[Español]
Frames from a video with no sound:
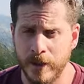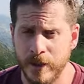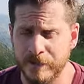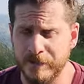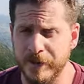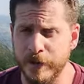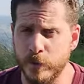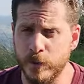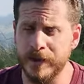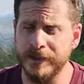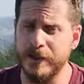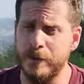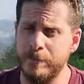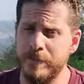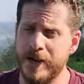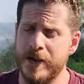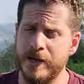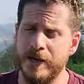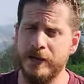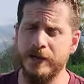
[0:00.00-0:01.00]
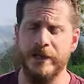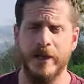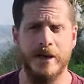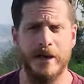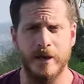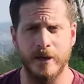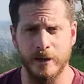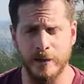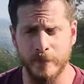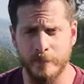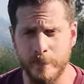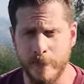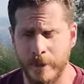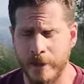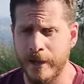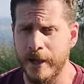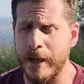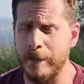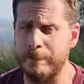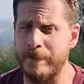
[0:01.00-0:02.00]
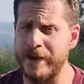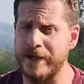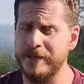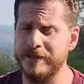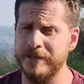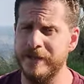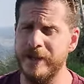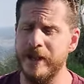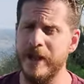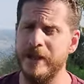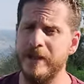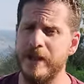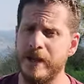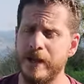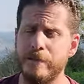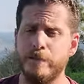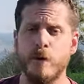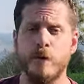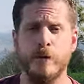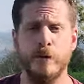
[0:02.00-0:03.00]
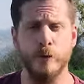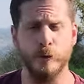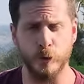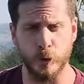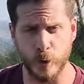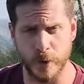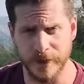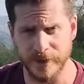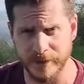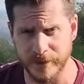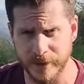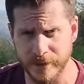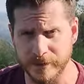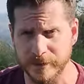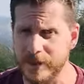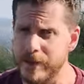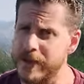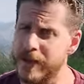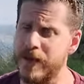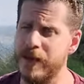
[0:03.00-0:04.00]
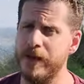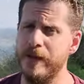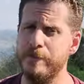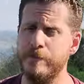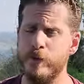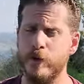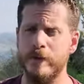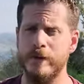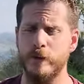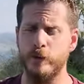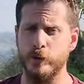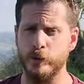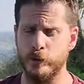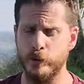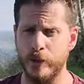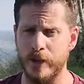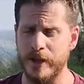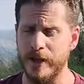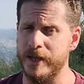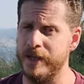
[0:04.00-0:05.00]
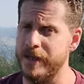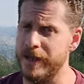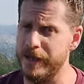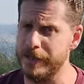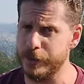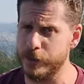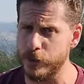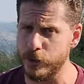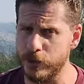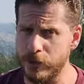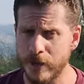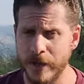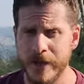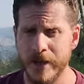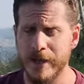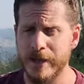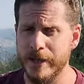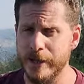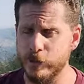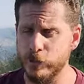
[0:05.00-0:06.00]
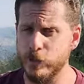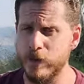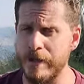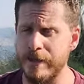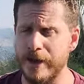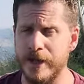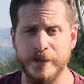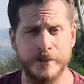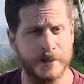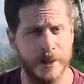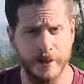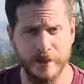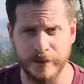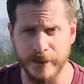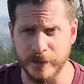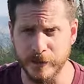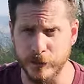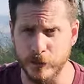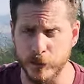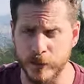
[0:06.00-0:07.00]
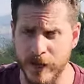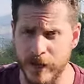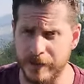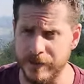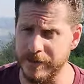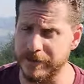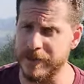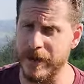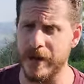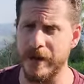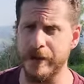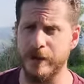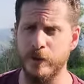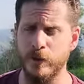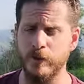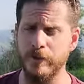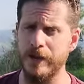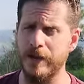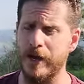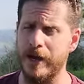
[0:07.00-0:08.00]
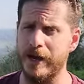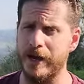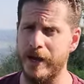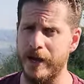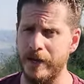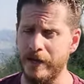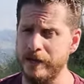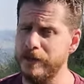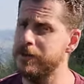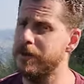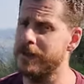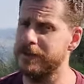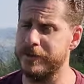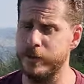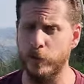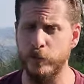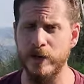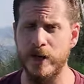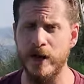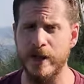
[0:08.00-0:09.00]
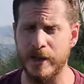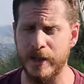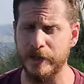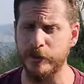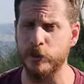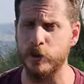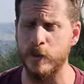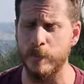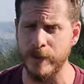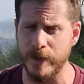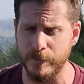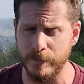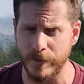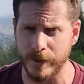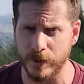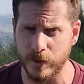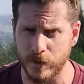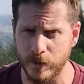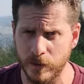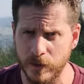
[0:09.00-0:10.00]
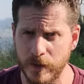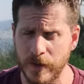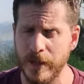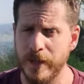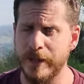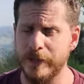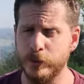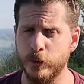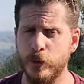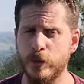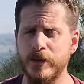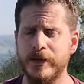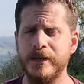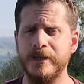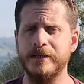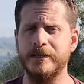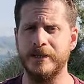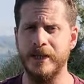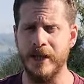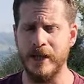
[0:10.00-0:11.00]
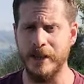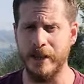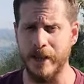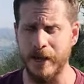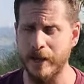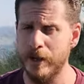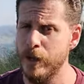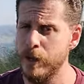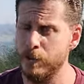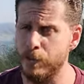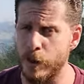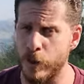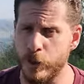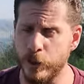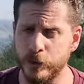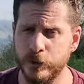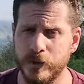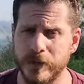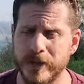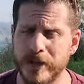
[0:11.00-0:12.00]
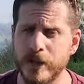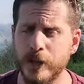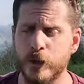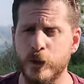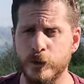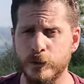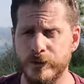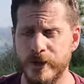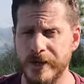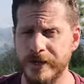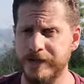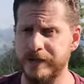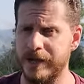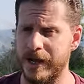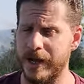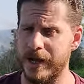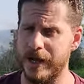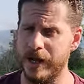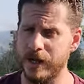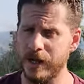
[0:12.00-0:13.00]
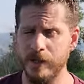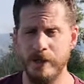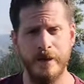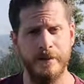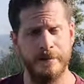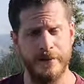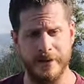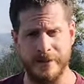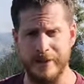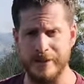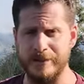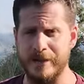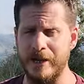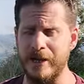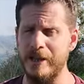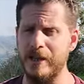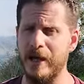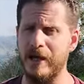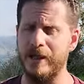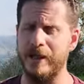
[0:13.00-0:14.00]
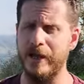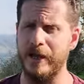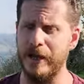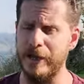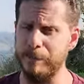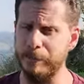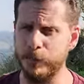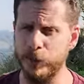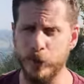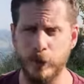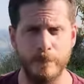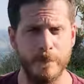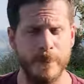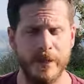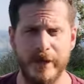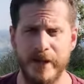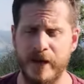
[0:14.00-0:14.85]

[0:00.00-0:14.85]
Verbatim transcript: figura también en el Tanaj. Aparece en el libro de los jueces y en el libro de Josué, y de hecho es una de las tantas ciudades de la región de Canaán que según el relato bíblico es conquistada por los hijos de Israel tras la salida de Egipto y